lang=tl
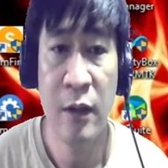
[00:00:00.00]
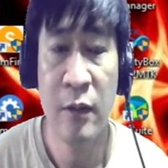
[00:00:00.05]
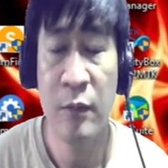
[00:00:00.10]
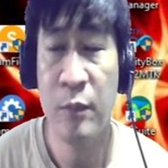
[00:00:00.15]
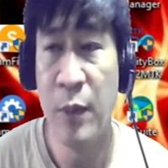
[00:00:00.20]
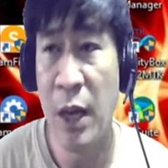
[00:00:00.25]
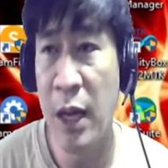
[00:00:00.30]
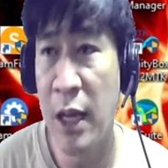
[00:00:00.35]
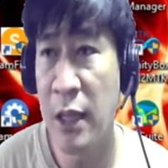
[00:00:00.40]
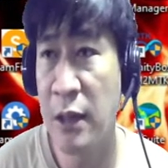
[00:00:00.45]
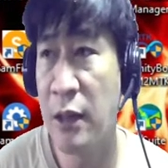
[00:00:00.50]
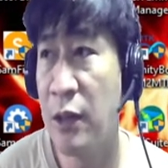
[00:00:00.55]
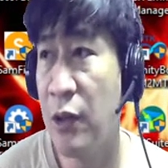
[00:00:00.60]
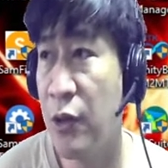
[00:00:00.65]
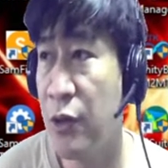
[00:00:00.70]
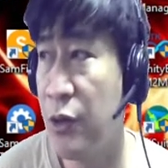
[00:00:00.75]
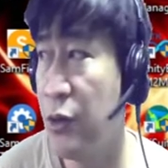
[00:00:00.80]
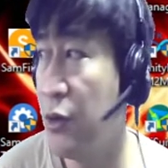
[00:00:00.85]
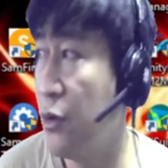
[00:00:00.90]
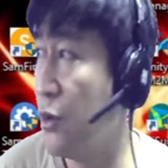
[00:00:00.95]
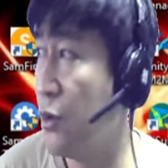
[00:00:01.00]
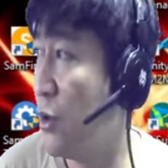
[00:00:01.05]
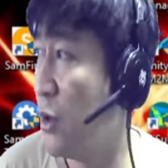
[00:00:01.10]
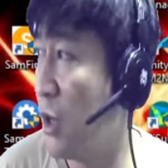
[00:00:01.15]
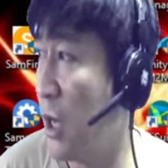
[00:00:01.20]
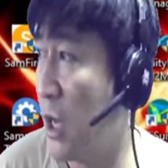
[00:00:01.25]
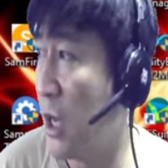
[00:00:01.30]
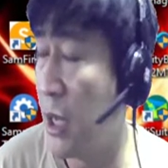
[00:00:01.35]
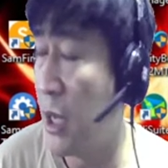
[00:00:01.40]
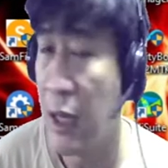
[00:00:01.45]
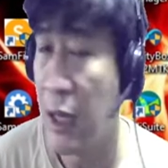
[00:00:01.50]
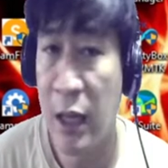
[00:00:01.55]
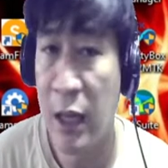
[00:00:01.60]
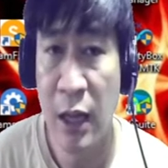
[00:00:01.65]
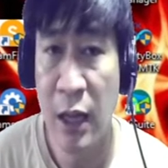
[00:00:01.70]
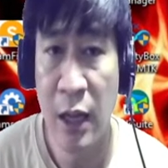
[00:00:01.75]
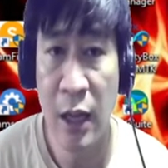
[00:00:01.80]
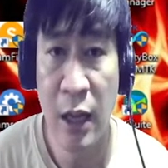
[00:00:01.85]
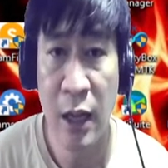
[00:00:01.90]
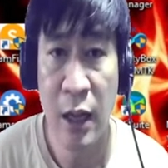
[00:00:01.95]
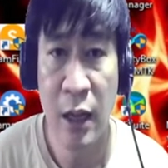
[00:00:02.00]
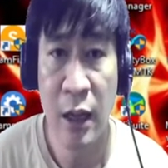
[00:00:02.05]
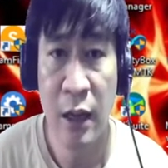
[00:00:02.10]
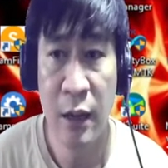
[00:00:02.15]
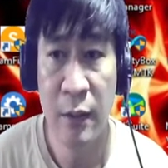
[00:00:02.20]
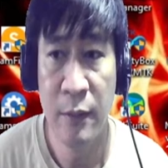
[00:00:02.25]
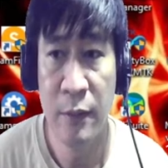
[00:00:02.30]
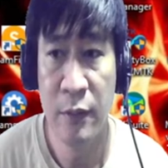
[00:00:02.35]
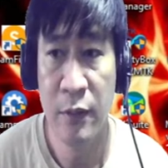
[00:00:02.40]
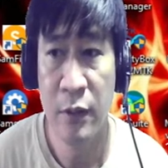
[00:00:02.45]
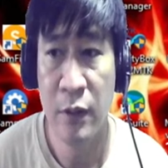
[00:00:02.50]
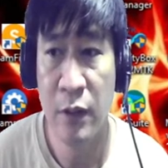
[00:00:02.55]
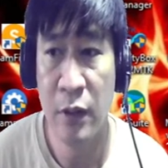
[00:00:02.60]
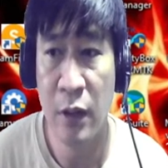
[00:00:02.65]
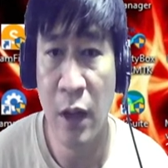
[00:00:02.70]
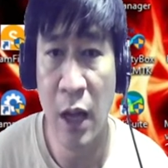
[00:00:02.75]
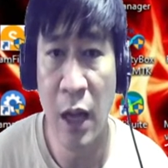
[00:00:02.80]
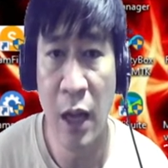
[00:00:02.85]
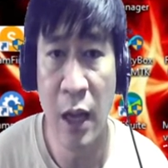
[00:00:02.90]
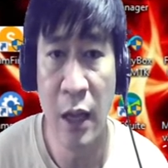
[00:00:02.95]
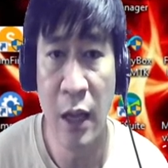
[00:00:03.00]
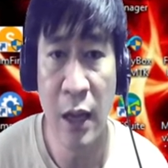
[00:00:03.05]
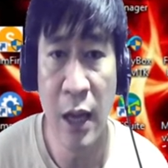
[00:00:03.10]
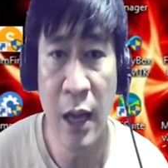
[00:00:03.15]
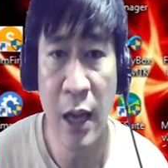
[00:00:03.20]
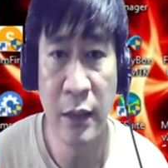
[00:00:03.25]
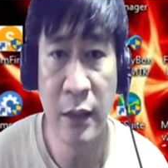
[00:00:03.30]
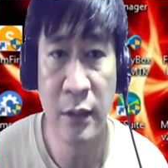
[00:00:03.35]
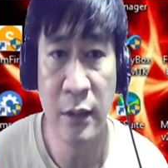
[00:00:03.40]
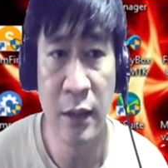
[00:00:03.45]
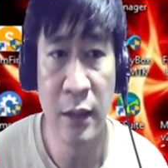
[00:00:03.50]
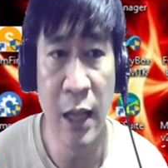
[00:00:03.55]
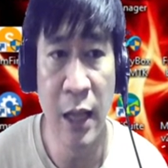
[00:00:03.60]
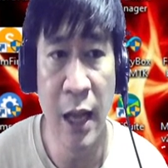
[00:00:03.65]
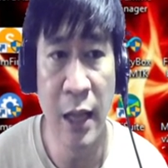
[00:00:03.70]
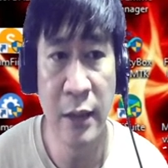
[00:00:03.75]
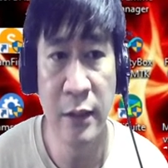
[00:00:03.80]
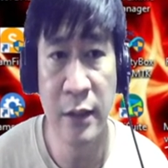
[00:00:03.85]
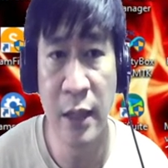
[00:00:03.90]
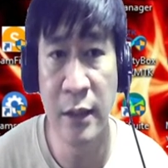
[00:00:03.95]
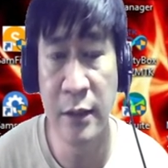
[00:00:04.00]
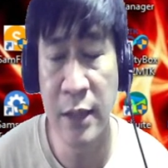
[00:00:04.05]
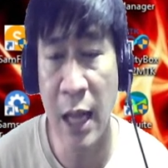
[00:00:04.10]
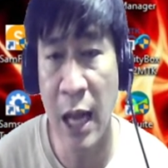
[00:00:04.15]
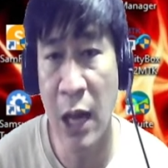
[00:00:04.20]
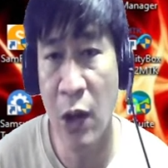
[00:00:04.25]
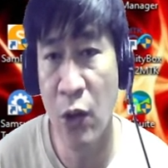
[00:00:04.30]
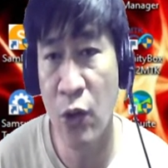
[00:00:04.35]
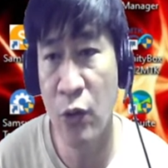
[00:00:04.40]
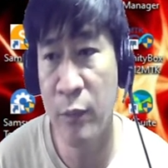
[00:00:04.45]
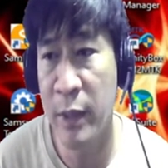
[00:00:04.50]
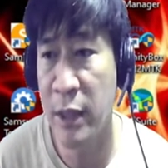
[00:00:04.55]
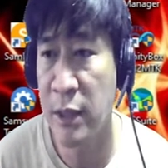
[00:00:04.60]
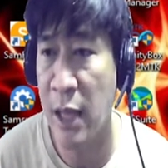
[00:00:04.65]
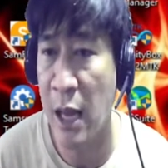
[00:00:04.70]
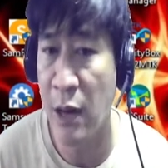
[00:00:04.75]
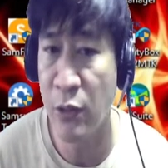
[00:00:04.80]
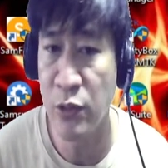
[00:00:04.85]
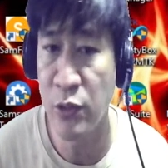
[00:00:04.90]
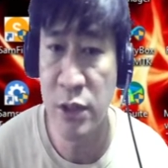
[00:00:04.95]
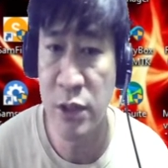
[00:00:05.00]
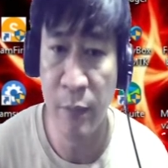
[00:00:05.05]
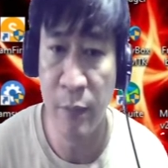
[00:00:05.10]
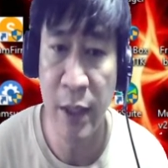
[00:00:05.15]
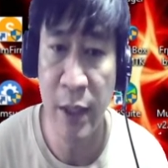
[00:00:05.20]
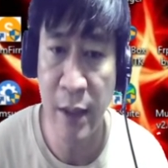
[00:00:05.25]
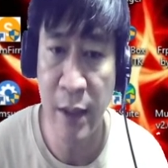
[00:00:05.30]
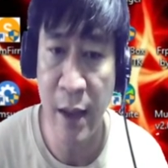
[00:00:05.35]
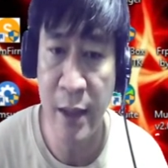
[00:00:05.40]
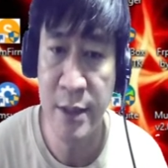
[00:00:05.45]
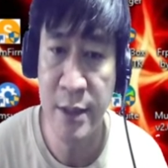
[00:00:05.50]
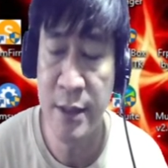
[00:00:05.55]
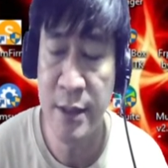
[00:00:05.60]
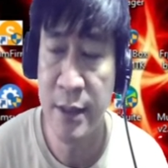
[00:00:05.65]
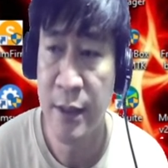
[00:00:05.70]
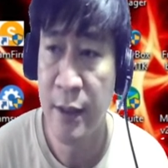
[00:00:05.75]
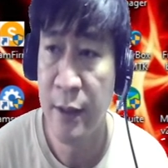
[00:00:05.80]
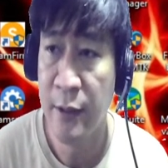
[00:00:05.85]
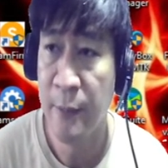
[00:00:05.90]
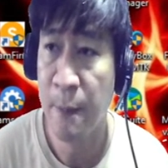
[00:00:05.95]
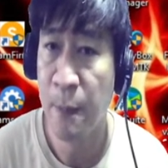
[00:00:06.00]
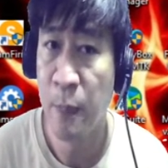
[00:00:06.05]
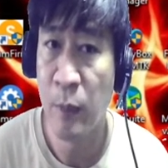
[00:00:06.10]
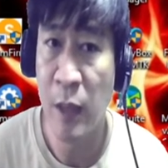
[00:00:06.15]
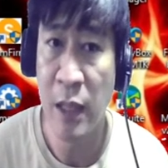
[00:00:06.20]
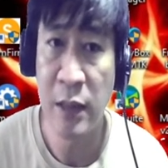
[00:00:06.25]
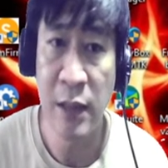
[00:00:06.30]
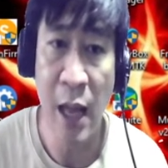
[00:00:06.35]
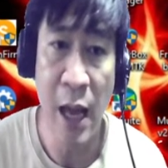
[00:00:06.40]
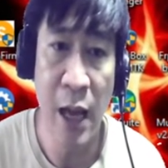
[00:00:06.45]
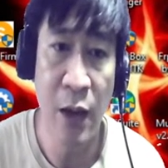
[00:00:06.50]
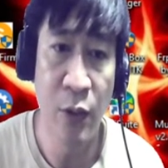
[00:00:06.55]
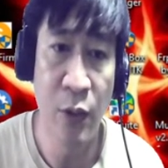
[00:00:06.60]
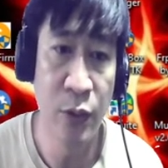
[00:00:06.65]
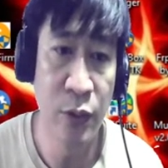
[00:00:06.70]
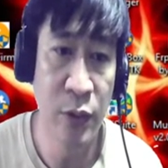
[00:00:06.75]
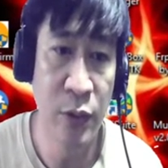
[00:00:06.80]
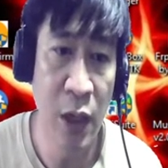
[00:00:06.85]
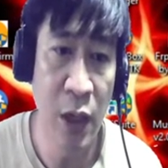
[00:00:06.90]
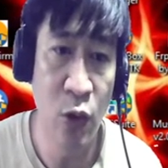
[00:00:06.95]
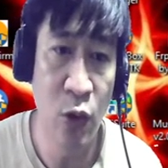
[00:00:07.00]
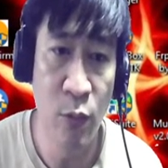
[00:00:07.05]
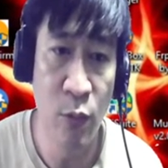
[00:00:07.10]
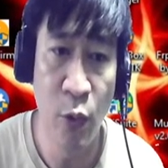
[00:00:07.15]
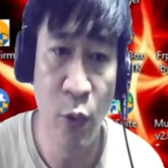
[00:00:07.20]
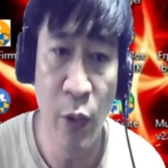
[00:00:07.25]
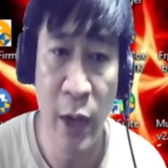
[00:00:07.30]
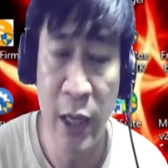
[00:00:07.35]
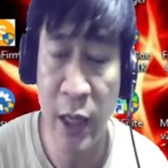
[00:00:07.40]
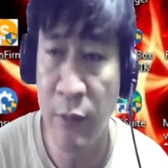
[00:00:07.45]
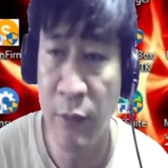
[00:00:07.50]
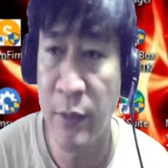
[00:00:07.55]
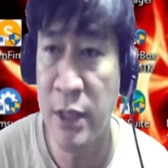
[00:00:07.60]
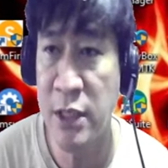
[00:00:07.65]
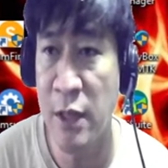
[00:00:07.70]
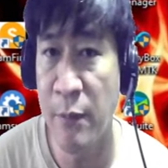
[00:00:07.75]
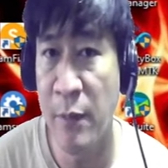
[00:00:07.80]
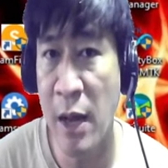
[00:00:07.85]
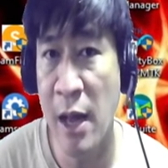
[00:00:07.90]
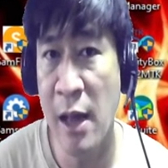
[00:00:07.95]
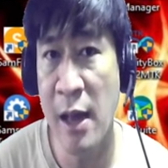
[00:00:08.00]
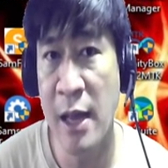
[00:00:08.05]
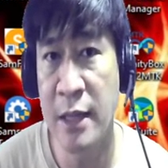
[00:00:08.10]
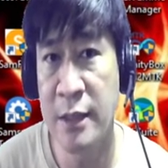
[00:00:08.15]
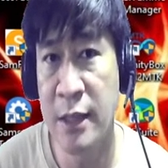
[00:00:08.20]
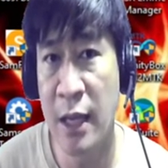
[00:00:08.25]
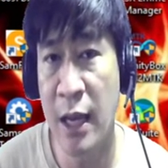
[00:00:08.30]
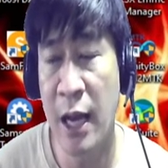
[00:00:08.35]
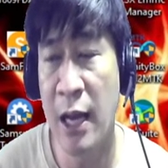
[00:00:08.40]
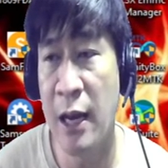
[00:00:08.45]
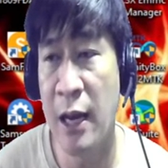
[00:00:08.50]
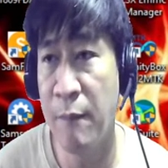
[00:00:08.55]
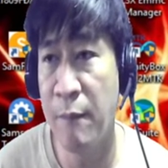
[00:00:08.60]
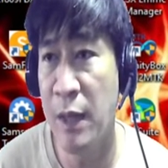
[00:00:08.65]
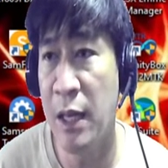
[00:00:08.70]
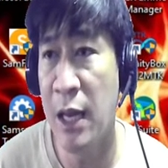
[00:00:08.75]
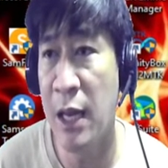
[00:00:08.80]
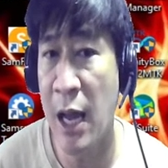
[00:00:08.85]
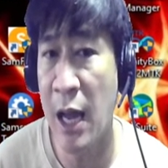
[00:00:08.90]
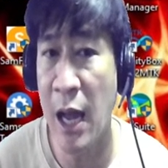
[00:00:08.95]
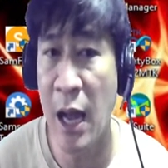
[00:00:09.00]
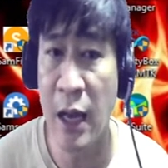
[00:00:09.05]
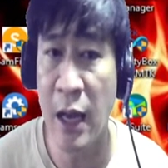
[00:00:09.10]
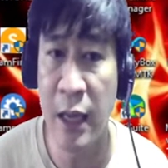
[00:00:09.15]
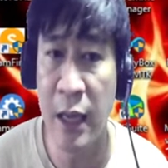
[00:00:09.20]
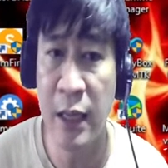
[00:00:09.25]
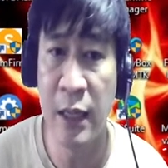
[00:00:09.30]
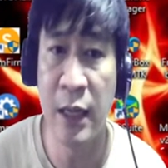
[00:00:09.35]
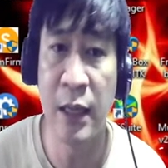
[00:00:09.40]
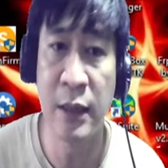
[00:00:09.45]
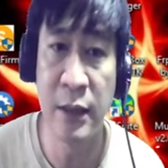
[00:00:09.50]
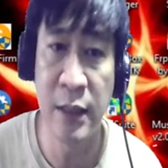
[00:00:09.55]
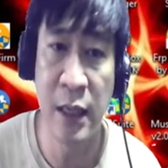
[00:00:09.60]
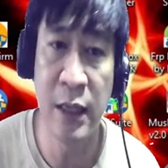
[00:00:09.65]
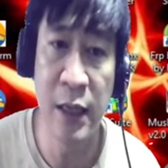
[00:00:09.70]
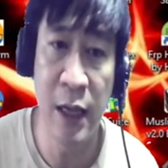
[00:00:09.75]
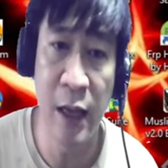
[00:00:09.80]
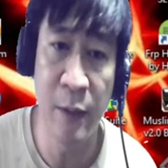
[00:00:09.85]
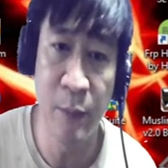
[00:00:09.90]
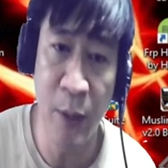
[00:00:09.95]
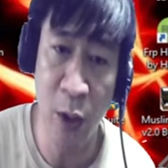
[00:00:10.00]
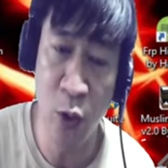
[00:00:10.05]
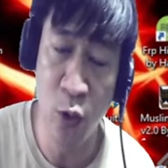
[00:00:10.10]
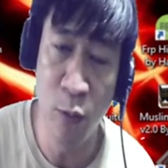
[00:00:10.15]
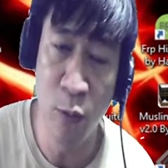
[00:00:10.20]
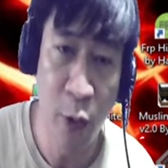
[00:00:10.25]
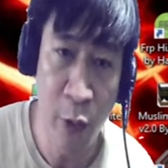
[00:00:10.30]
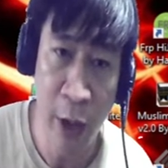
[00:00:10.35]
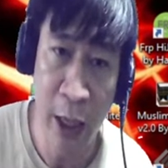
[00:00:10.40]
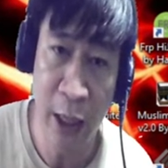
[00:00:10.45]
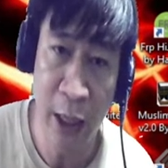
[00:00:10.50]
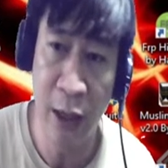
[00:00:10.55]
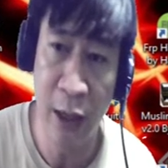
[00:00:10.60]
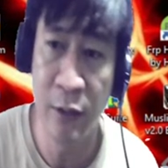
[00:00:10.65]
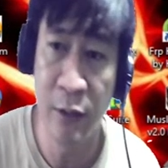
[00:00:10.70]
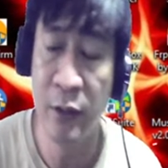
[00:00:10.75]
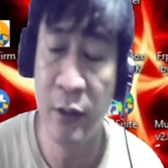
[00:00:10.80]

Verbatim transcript: Pangatlo, ah uh, uh, lahat lahat ng tao may takot sa batas. May takot na gumawa ng masama kasi alam nila ang kainat na nila pag gumawa ng